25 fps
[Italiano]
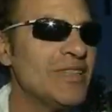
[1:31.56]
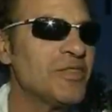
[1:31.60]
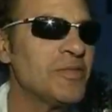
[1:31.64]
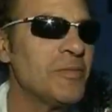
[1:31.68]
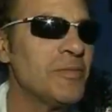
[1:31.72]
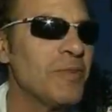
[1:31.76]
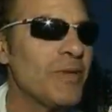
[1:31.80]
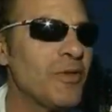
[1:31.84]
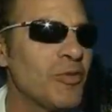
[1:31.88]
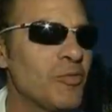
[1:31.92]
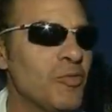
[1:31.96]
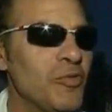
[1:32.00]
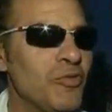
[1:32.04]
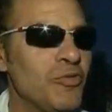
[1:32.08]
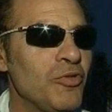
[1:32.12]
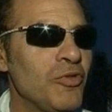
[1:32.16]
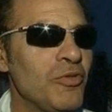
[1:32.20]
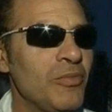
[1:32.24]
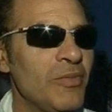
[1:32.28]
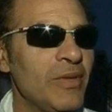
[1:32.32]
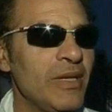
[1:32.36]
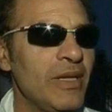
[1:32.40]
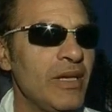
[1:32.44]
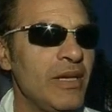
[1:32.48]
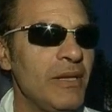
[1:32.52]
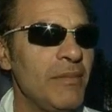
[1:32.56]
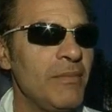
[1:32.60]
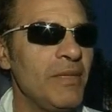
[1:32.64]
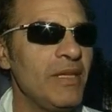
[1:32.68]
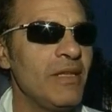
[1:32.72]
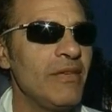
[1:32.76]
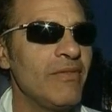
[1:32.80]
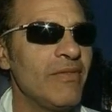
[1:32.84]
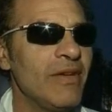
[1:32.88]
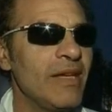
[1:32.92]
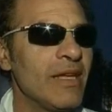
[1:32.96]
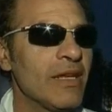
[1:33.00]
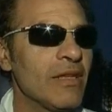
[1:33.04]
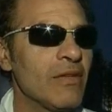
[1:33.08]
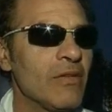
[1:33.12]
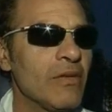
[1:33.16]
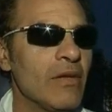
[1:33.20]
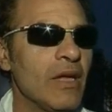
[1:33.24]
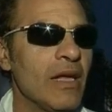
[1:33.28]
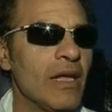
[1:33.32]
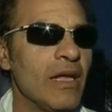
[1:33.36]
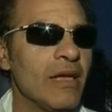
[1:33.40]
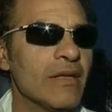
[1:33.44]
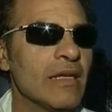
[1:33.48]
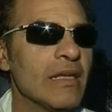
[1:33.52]
e soprattutto mi, mi diverto
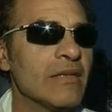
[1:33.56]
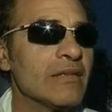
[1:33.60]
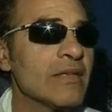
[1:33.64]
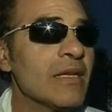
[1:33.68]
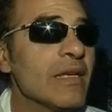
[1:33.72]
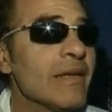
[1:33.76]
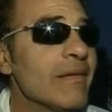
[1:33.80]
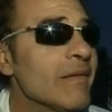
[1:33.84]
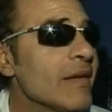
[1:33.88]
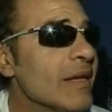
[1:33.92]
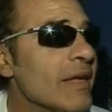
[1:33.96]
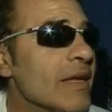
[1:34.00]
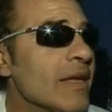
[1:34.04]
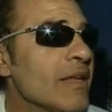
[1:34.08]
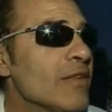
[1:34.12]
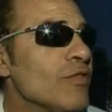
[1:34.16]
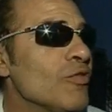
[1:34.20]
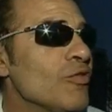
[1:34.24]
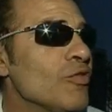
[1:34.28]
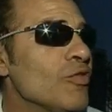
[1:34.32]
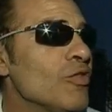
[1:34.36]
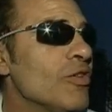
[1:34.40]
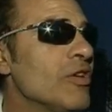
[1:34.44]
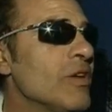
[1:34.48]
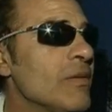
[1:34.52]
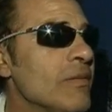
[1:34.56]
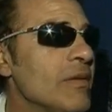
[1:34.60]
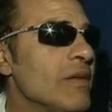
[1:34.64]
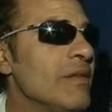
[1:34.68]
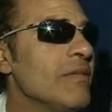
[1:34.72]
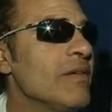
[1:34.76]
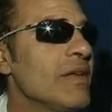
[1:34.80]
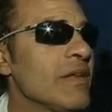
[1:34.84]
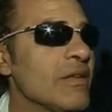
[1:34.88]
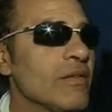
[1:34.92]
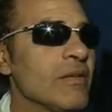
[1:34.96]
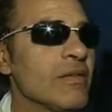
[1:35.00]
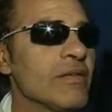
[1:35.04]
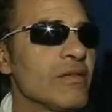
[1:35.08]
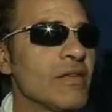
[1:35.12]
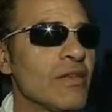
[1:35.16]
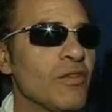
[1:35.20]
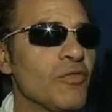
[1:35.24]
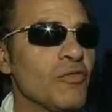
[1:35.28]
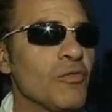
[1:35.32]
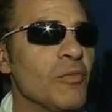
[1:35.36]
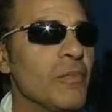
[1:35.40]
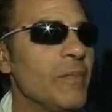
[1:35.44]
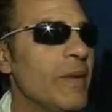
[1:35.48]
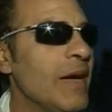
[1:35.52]
a, a, scrivere canzoni, mi diverto a stare
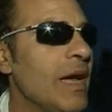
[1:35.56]
su un